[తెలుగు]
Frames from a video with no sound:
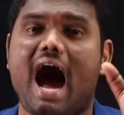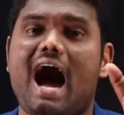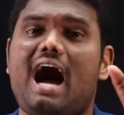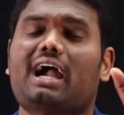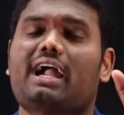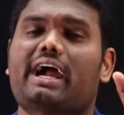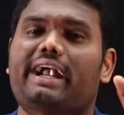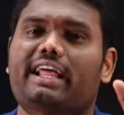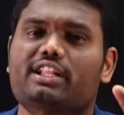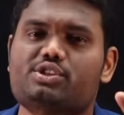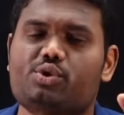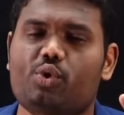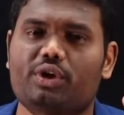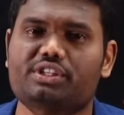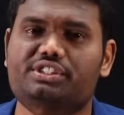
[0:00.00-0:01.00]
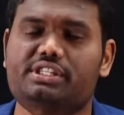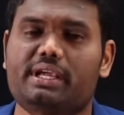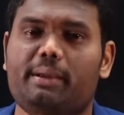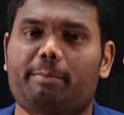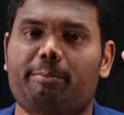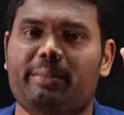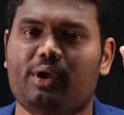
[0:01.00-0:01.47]
ఆ గైడెన్స్లోంచి
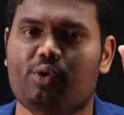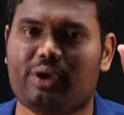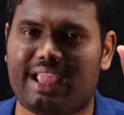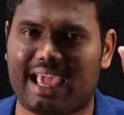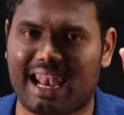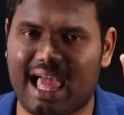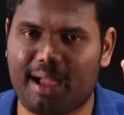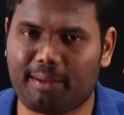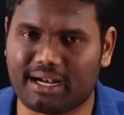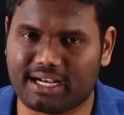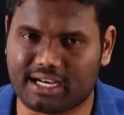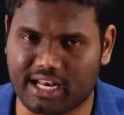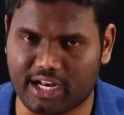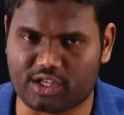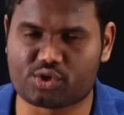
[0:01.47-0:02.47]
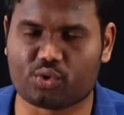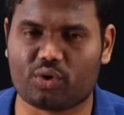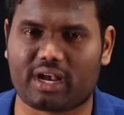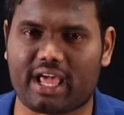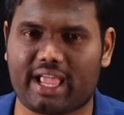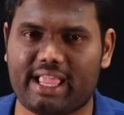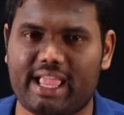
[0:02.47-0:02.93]
మీరు ఎలా ట్రిక్స్
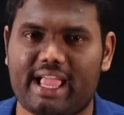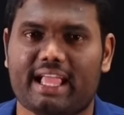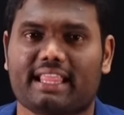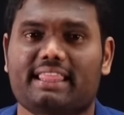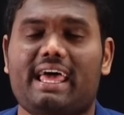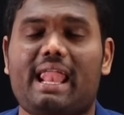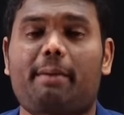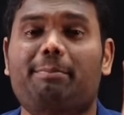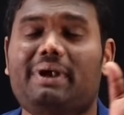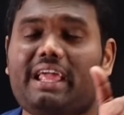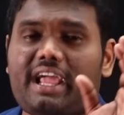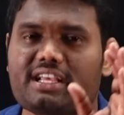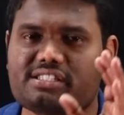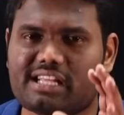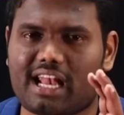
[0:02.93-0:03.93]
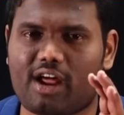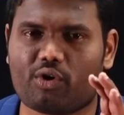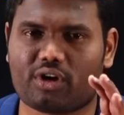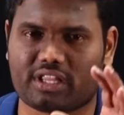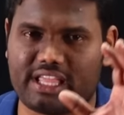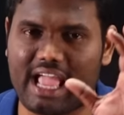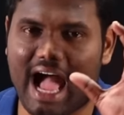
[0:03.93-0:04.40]
ఉంటాయి దాని అప్లికేషన్ ఎలా
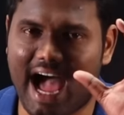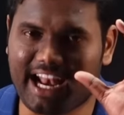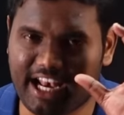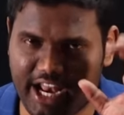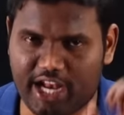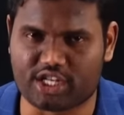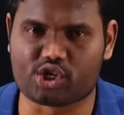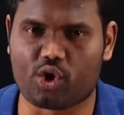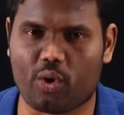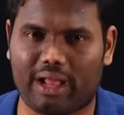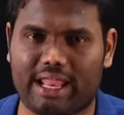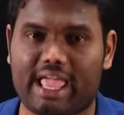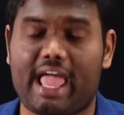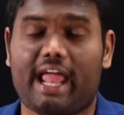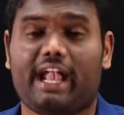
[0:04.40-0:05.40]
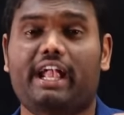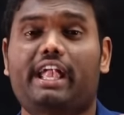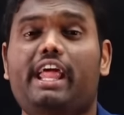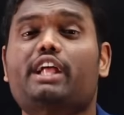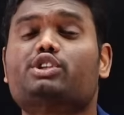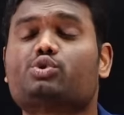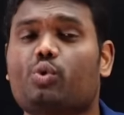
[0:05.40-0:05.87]
ఉంటుంది అని నేర్చుకోవాలి
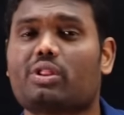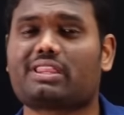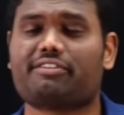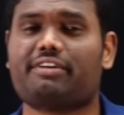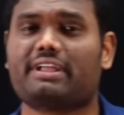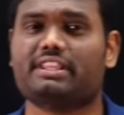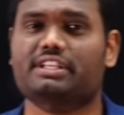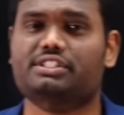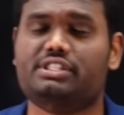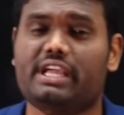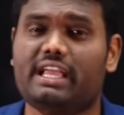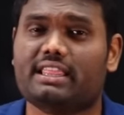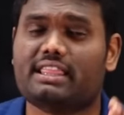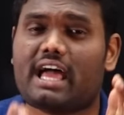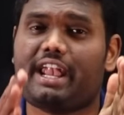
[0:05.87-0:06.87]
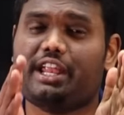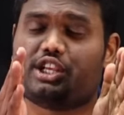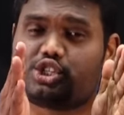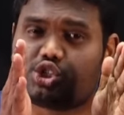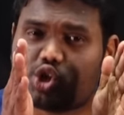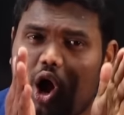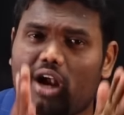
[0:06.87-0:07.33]
నేర్చుకున్న తర్వాత నుంచి దాన్ని
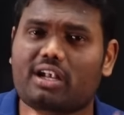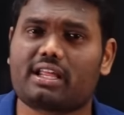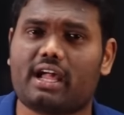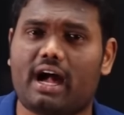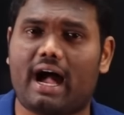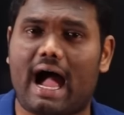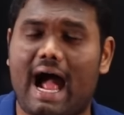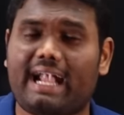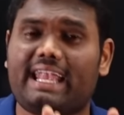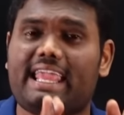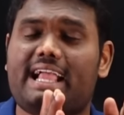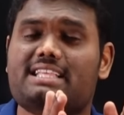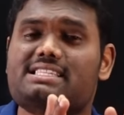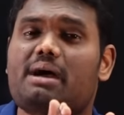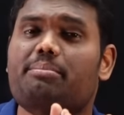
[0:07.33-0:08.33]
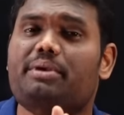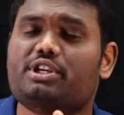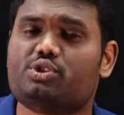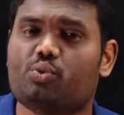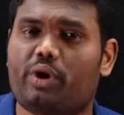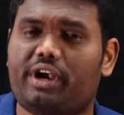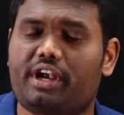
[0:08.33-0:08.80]
షార్ట్గా అంటే
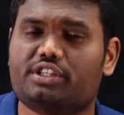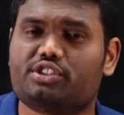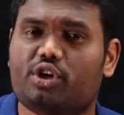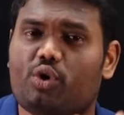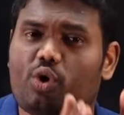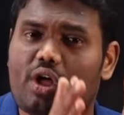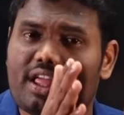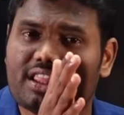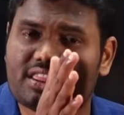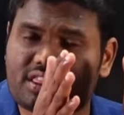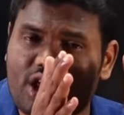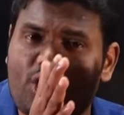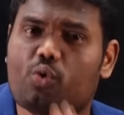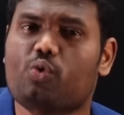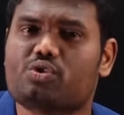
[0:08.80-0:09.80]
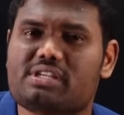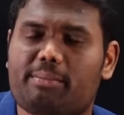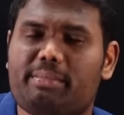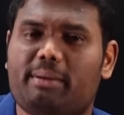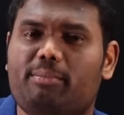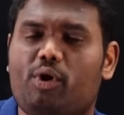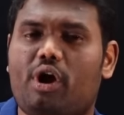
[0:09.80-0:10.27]
ఎగ్జామినేషన్ ఓరియంటేషన్లో తక్కువ
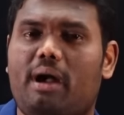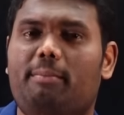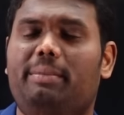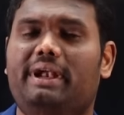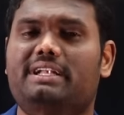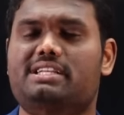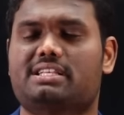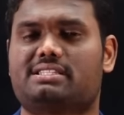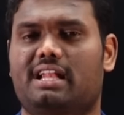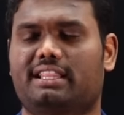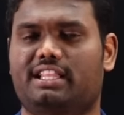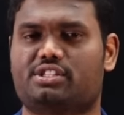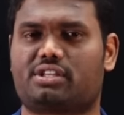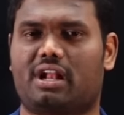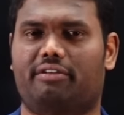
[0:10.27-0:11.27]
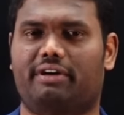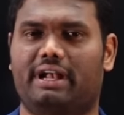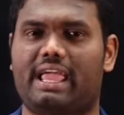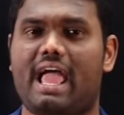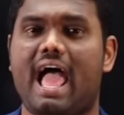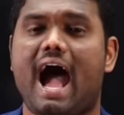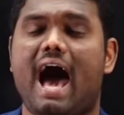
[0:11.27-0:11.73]
సమయంలో కంప్లీట్ చేసేలా తీసుకురావాలి
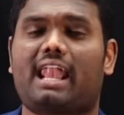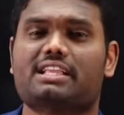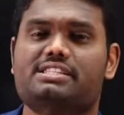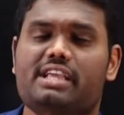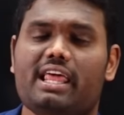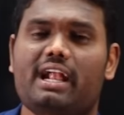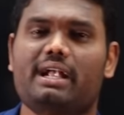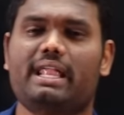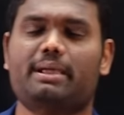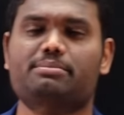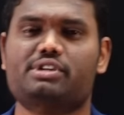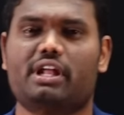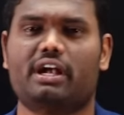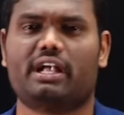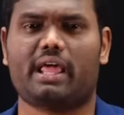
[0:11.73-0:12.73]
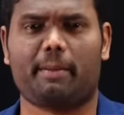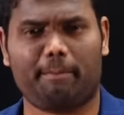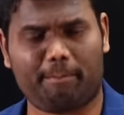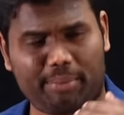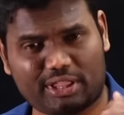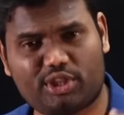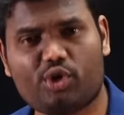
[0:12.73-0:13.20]
అలా చేయాలంటే ఏం చేయాలంటే
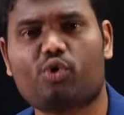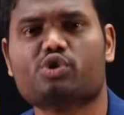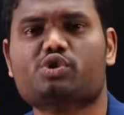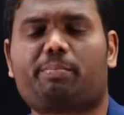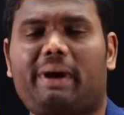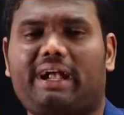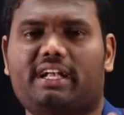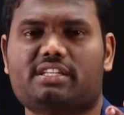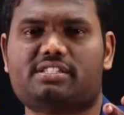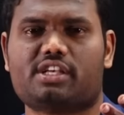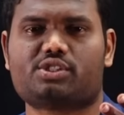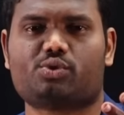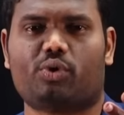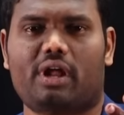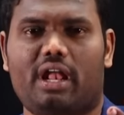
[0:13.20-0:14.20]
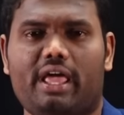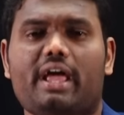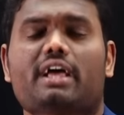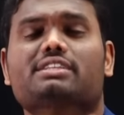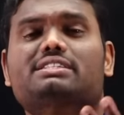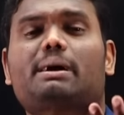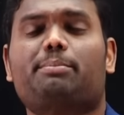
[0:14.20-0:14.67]
ప్రతిరోజు ప్రాక్టీస్ చేస్తుండాలి
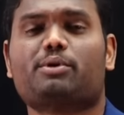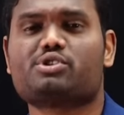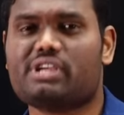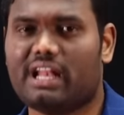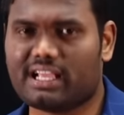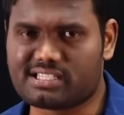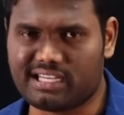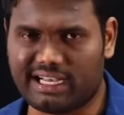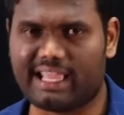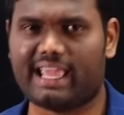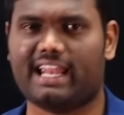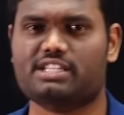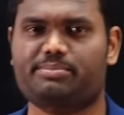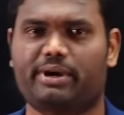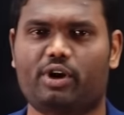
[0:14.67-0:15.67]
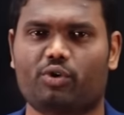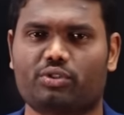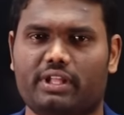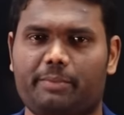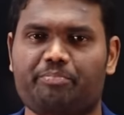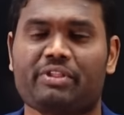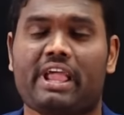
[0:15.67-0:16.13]
సపోజ్ సెలెక్ట్ సీటింగ్ అరేంజ్మెంట్
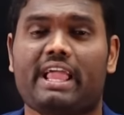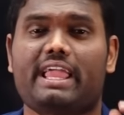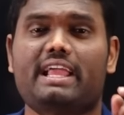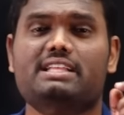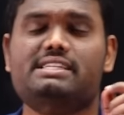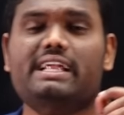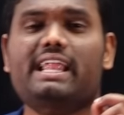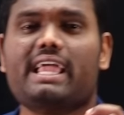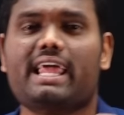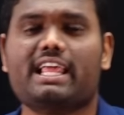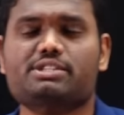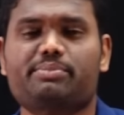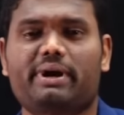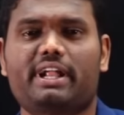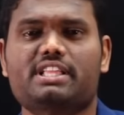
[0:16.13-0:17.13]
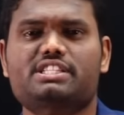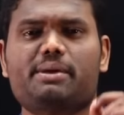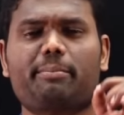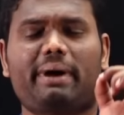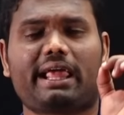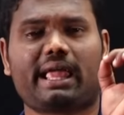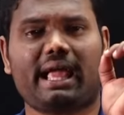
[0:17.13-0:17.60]
ఉంది ఈ సీటింగ్ అరేంజ్మెంట్ నుంచి
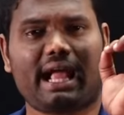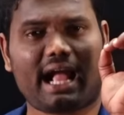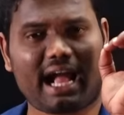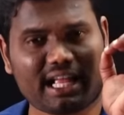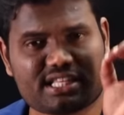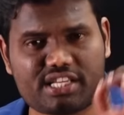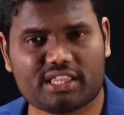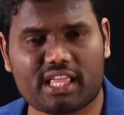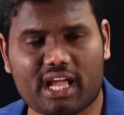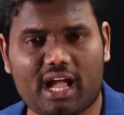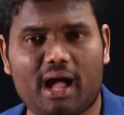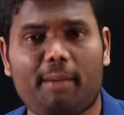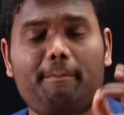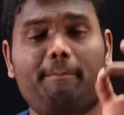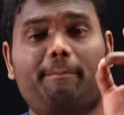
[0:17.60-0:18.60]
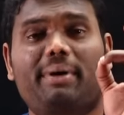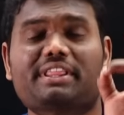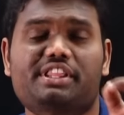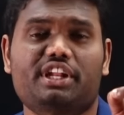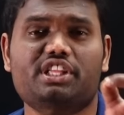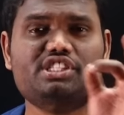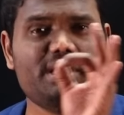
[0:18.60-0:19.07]
మనకి ఖచ్చితంగా
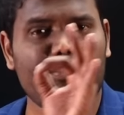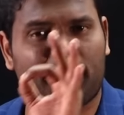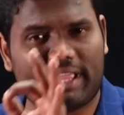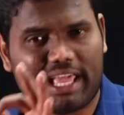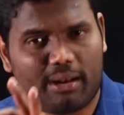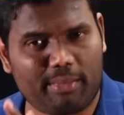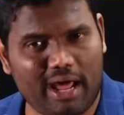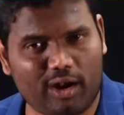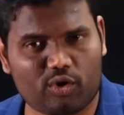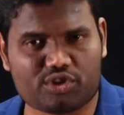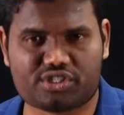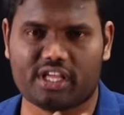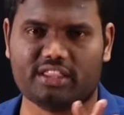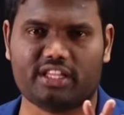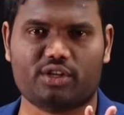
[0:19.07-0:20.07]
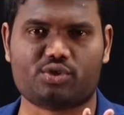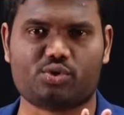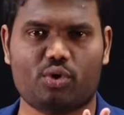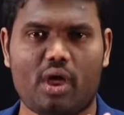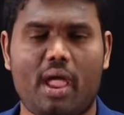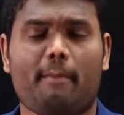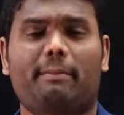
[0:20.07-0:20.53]
పది నుంచి పదిహేను మార్కులు వస్తాయని తెలుసు
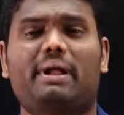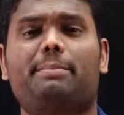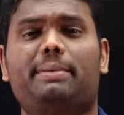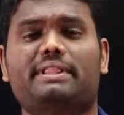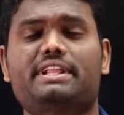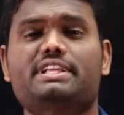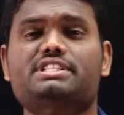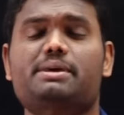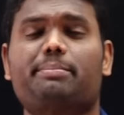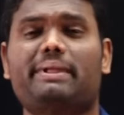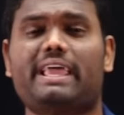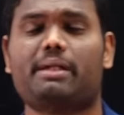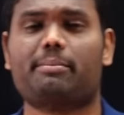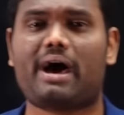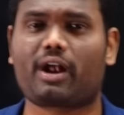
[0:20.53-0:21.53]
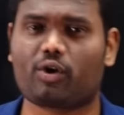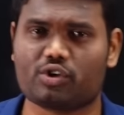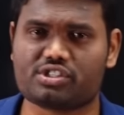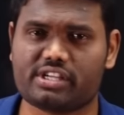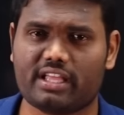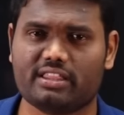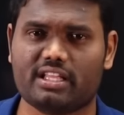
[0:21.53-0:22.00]
మరి పది నుంచి పదిహేను మార్కులు
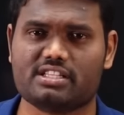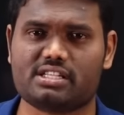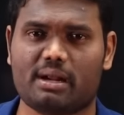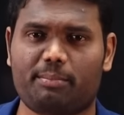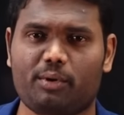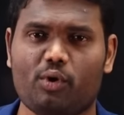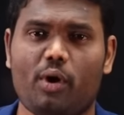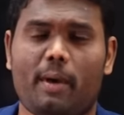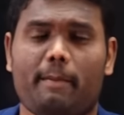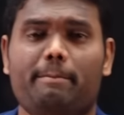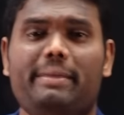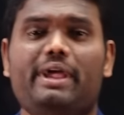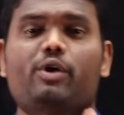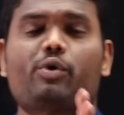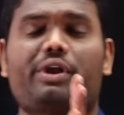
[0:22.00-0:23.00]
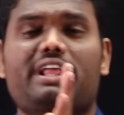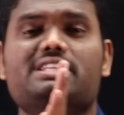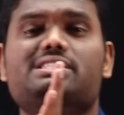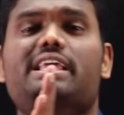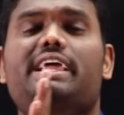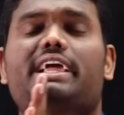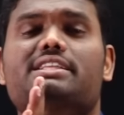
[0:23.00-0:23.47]
వస్తాయని తెలిసినప్పుడు మీకు
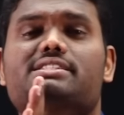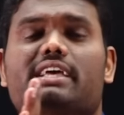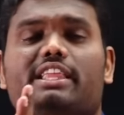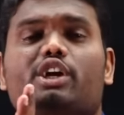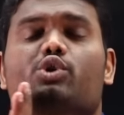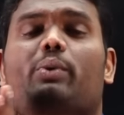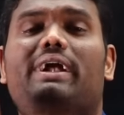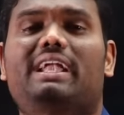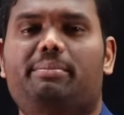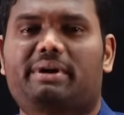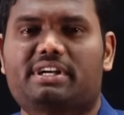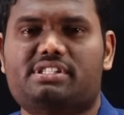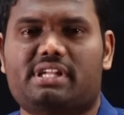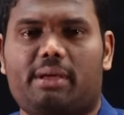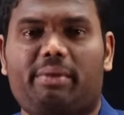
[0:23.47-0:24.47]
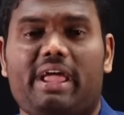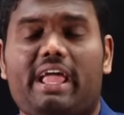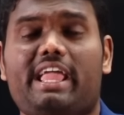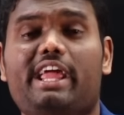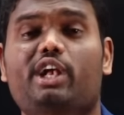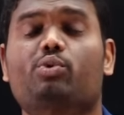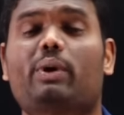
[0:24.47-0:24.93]
రీజనింగ్ ఇచ్చేది ట్వంటీ మినిట్స్ టైం
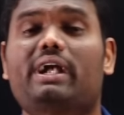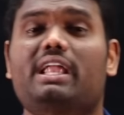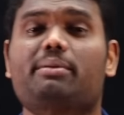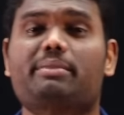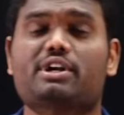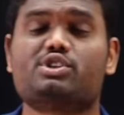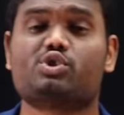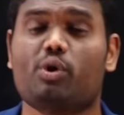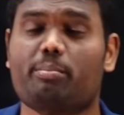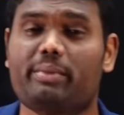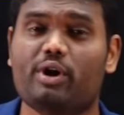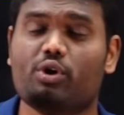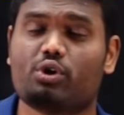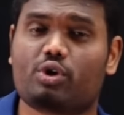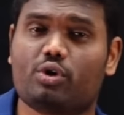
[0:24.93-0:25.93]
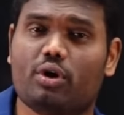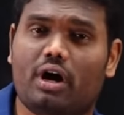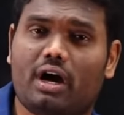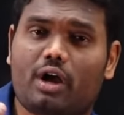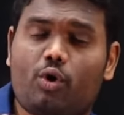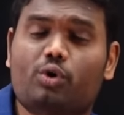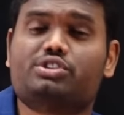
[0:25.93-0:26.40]
ఈ ట్వంటీ మినిట్స్లో మీరు
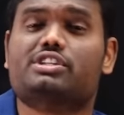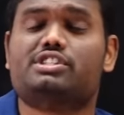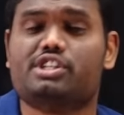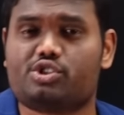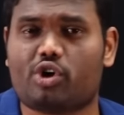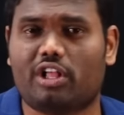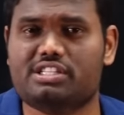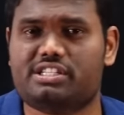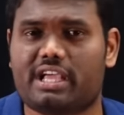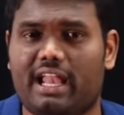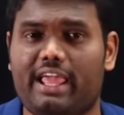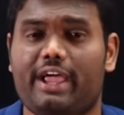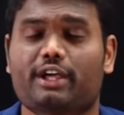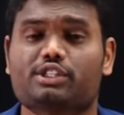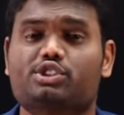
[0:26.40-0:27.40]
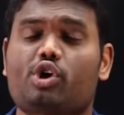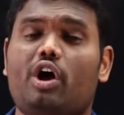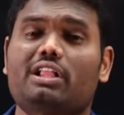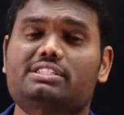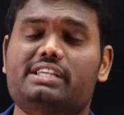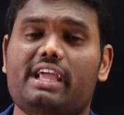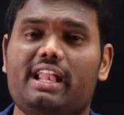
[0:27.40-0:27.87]
క్వశ్చన్స్ని సాల్వ్ చేయాలి
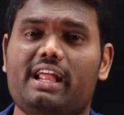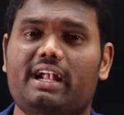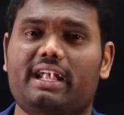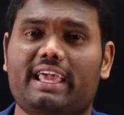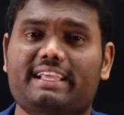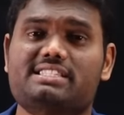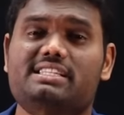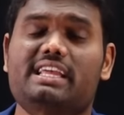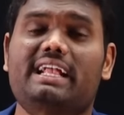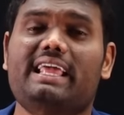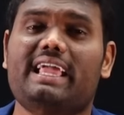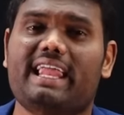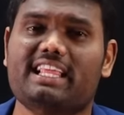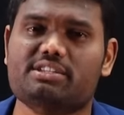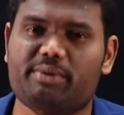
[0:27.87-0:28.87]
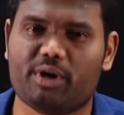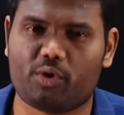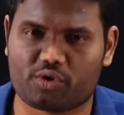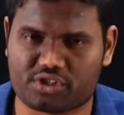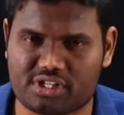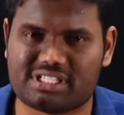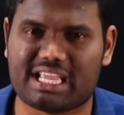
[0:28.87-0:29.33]
సాల్వ్ చేయాలి అంటే సీటింగ్ అరేంజ్మెంట్
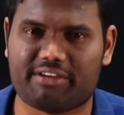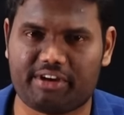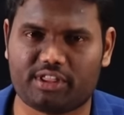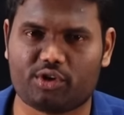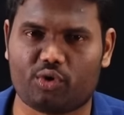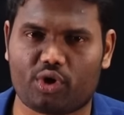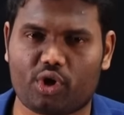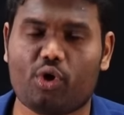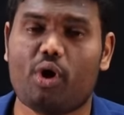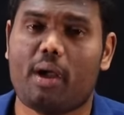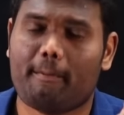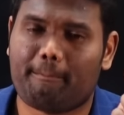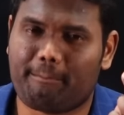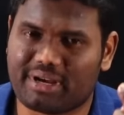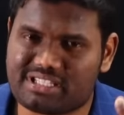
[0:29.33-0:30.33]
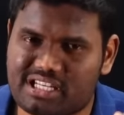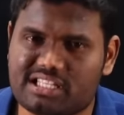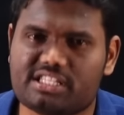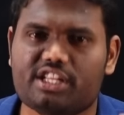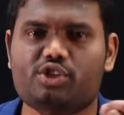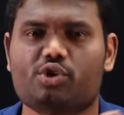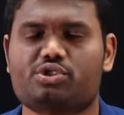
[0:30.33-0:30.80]
క్వశ్చన్స్ ఏవైతే ఉంటాయో
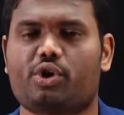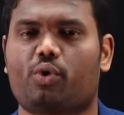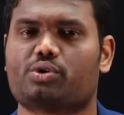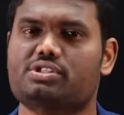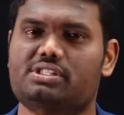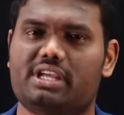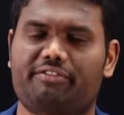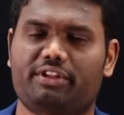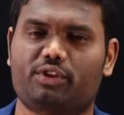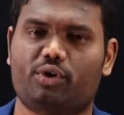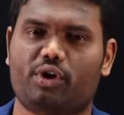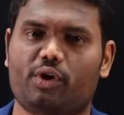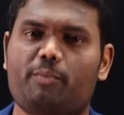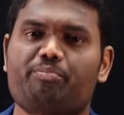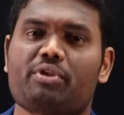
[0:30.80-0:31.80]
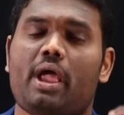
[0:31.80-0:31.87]
పజిల్స్ నుంచి వచ్చే క్వశ్చన్స్ ఏవైతే ఉంటాయో